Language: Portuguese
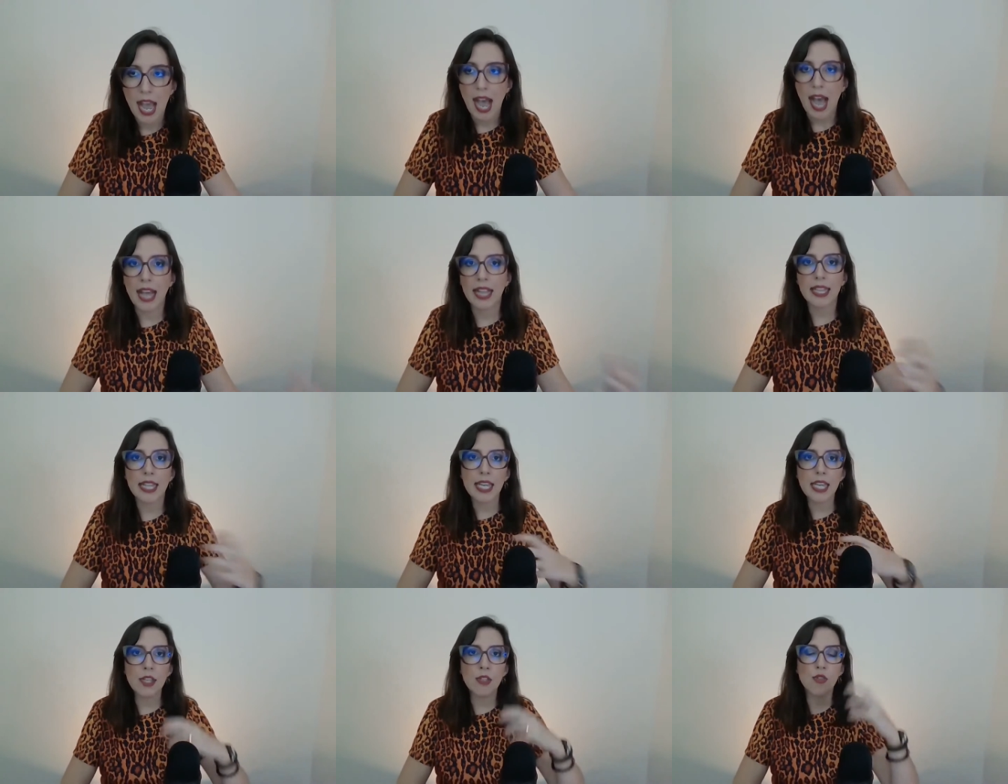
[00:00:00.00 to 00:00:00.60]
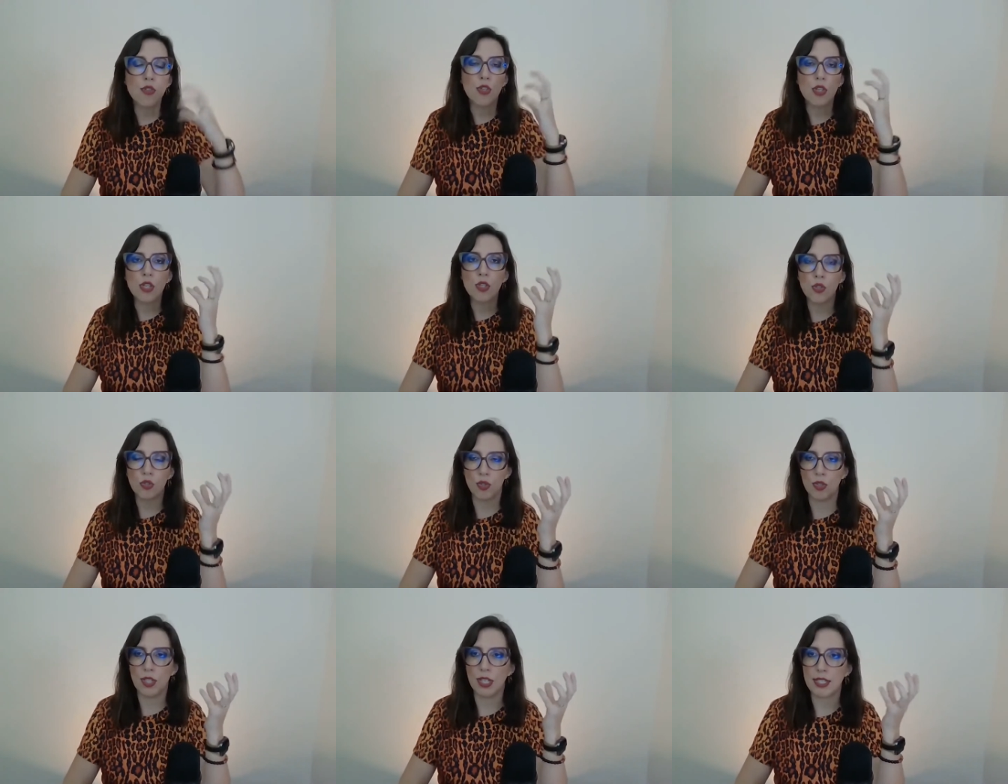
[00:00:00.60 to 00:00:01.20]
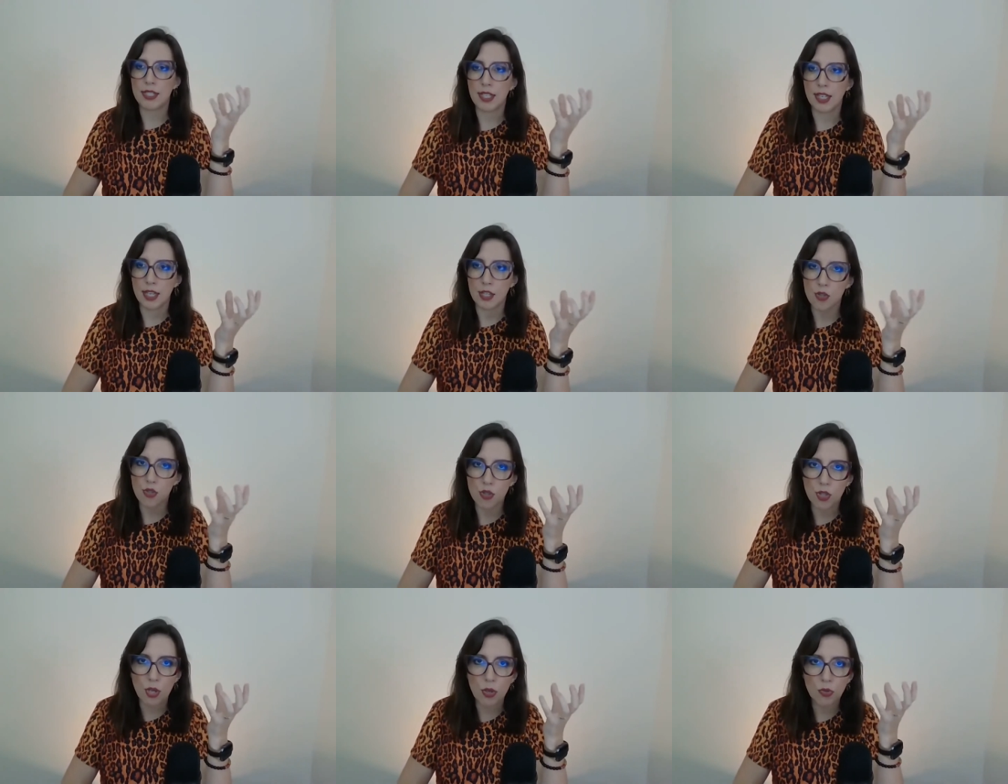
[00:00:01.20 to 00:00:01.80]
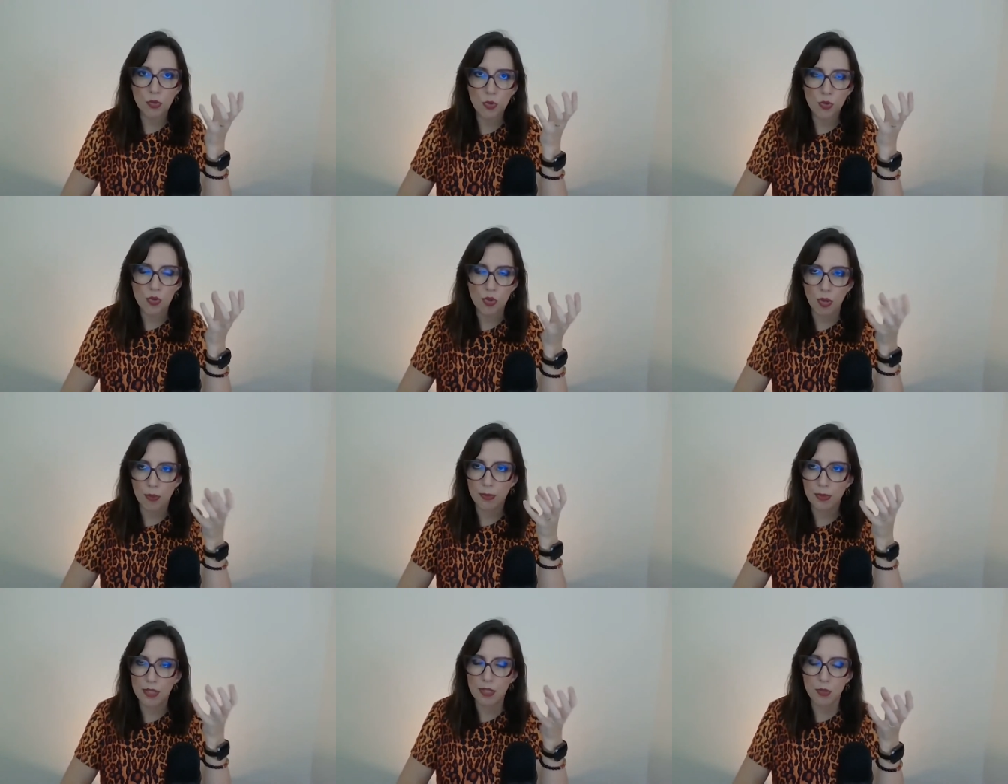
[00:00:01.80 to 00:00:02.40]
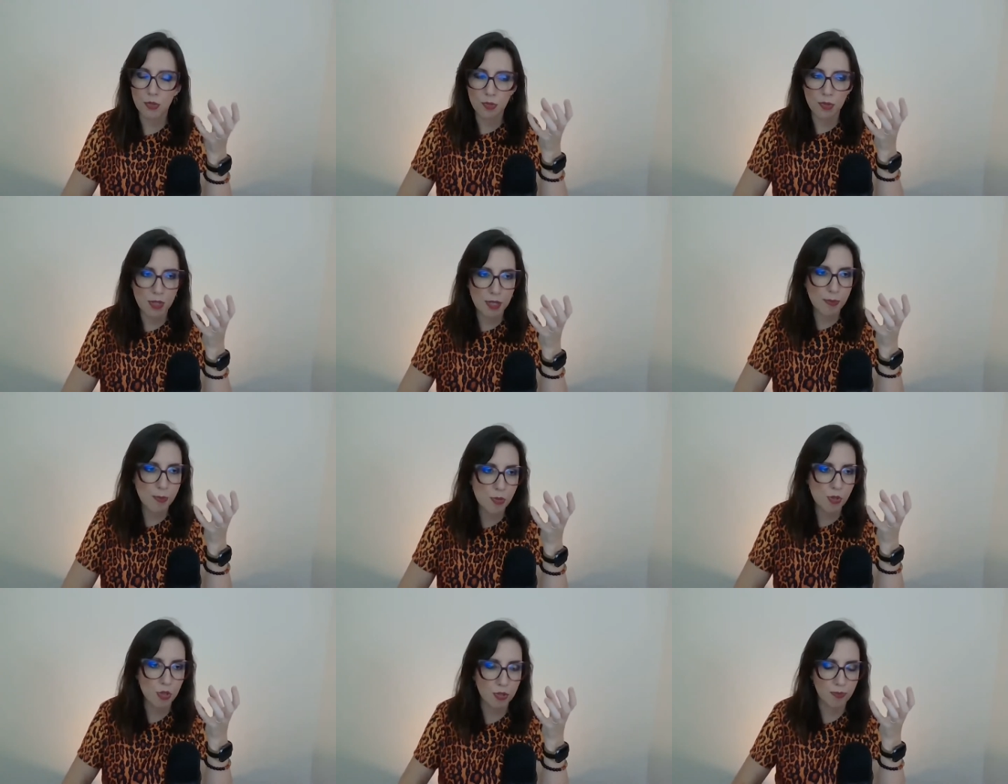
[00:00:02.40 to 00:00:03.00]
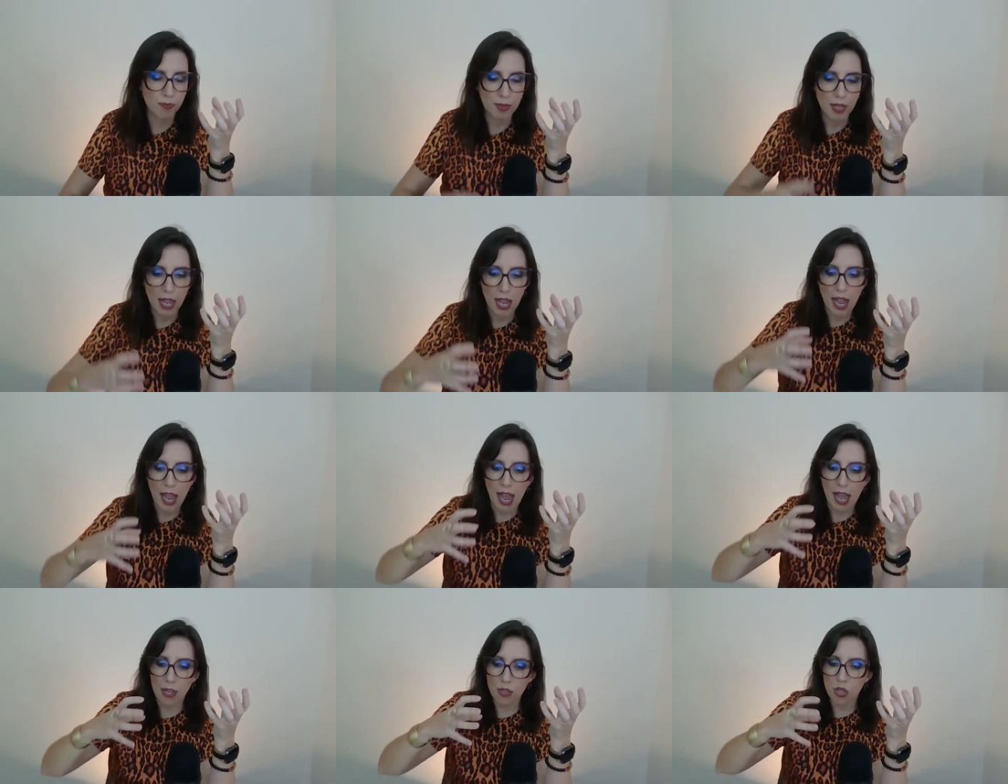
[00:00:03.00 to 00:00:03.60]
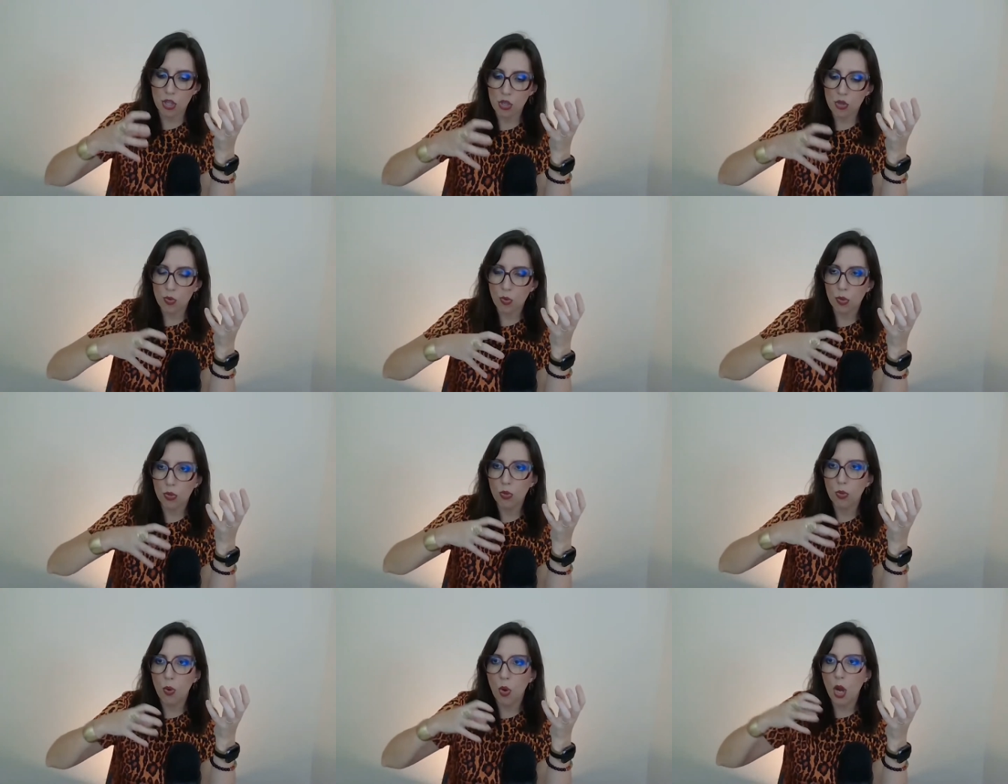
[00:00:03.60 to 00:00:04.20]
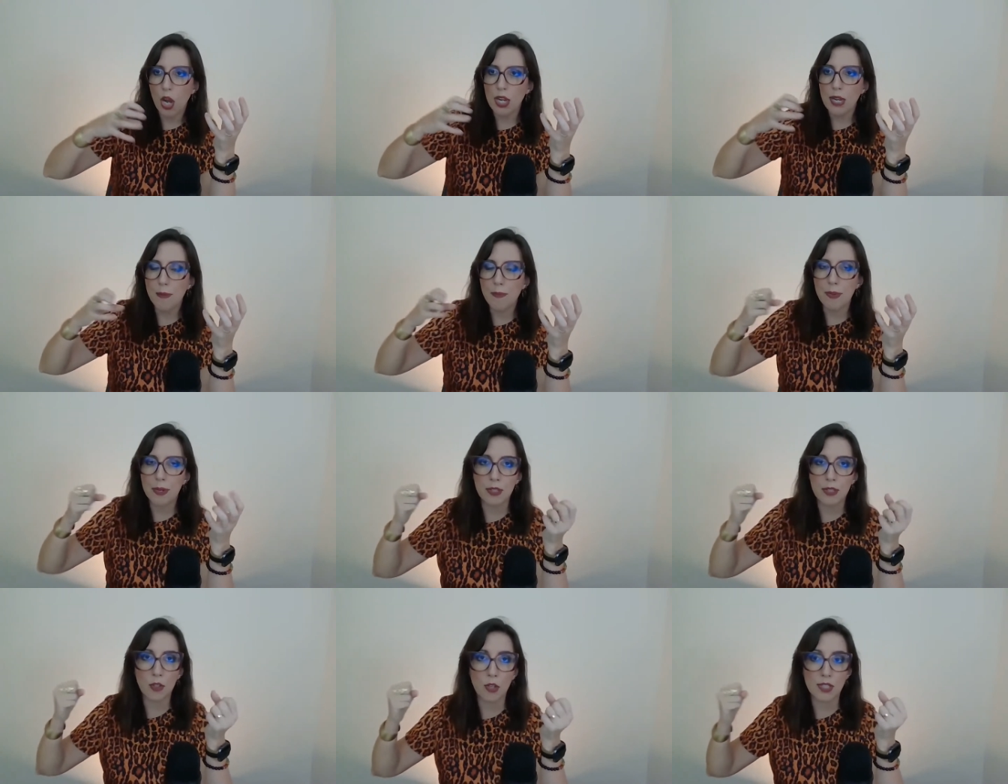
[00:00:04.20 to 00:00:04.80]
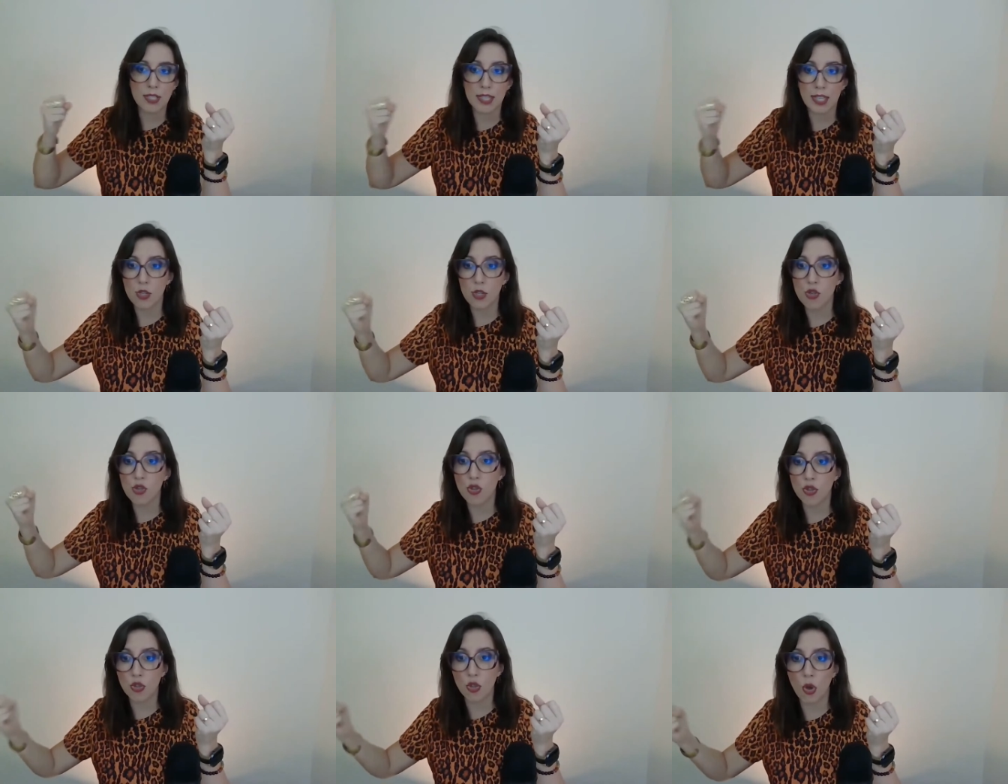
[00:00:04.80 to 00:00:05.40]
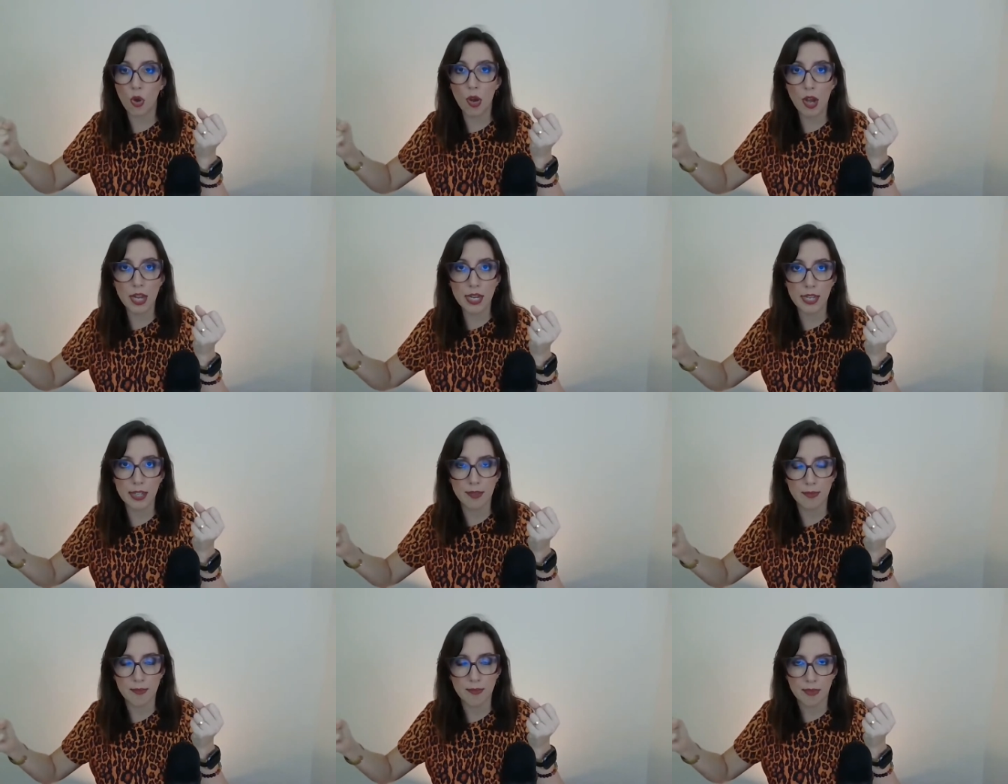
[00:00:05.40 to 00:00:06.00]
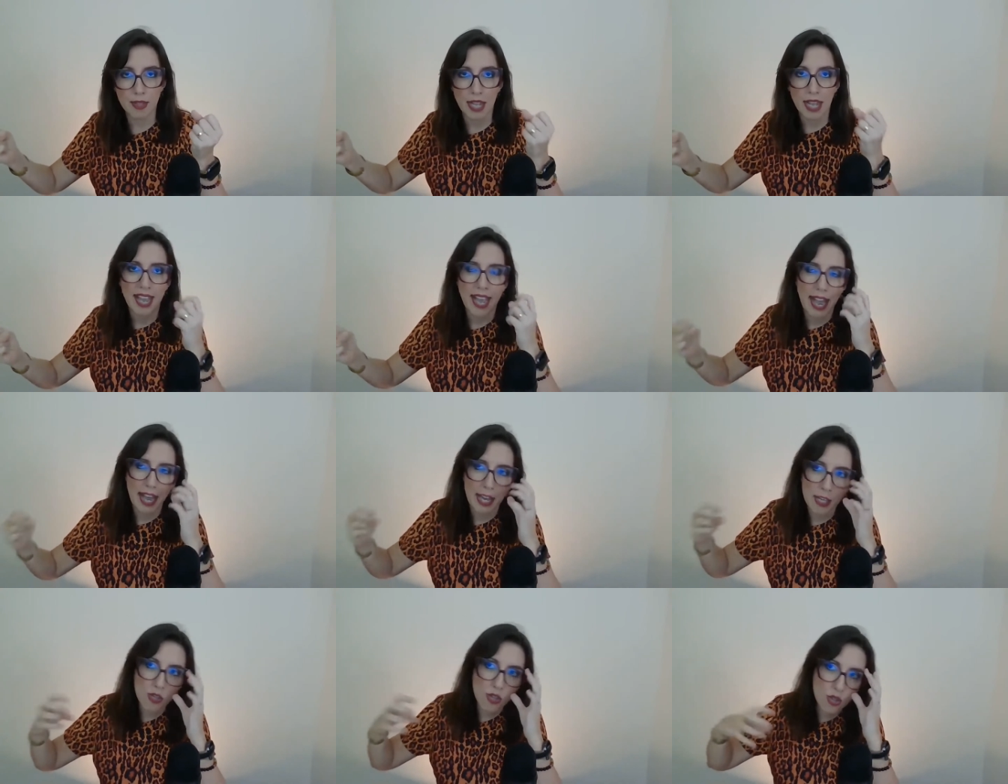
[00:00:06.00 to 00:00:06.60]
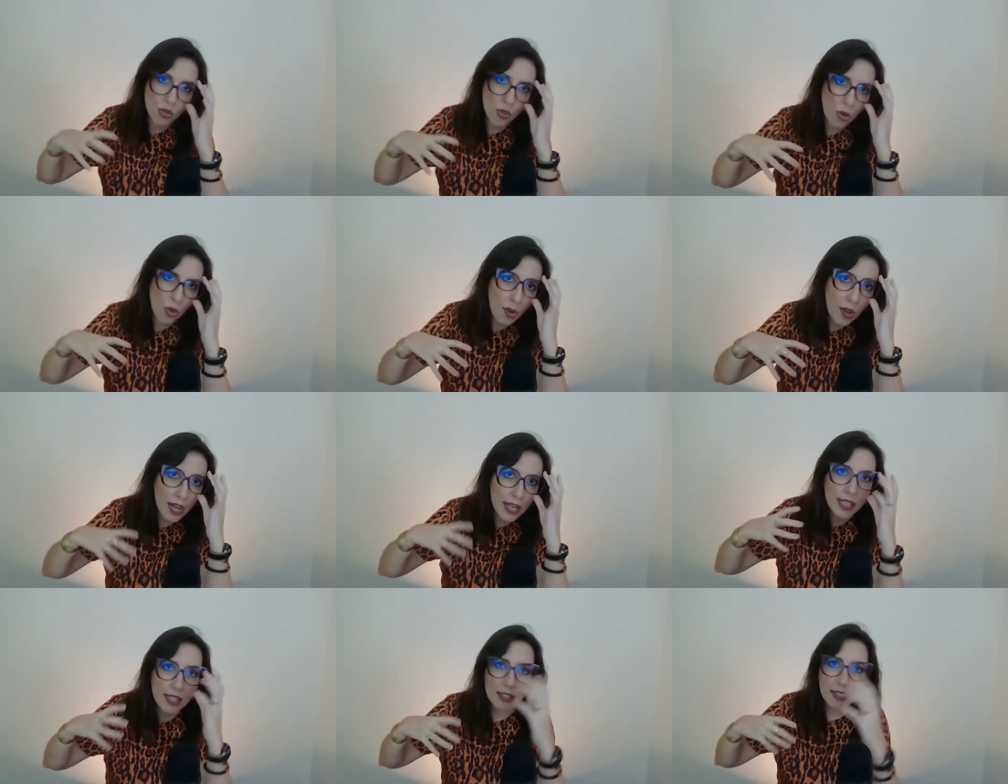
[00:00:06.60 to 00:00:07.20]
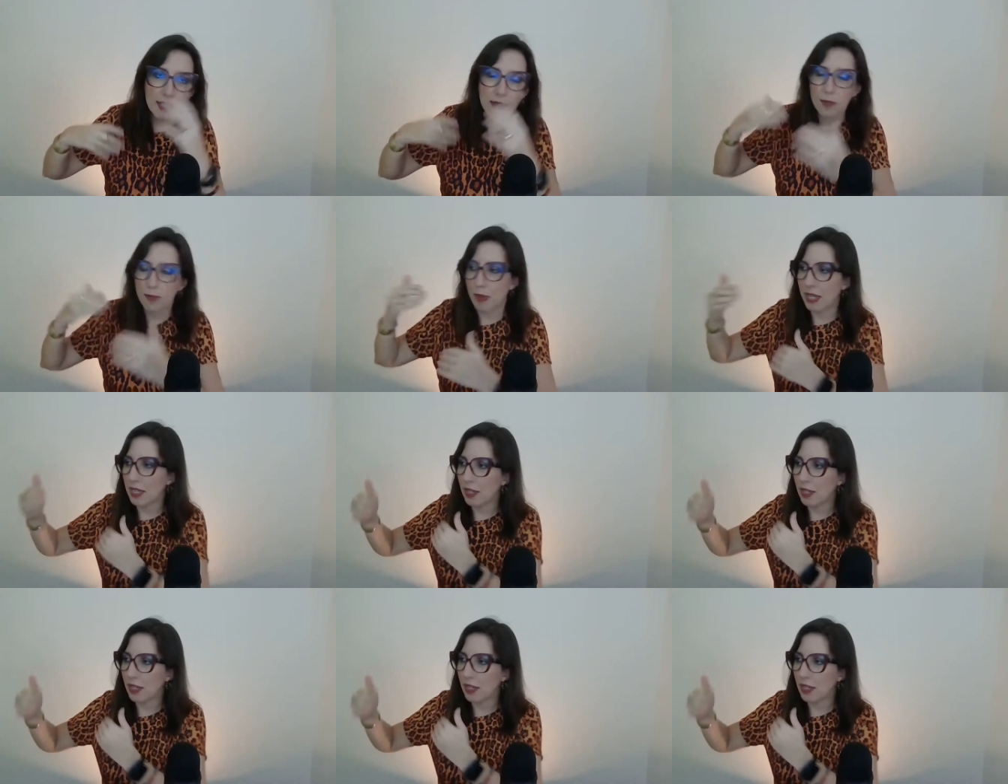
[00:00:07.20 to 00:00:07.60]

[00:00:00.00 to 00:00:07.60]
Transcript: Além disso, dessa questão do job description, a gente, quando olha para a nossa história, a história do,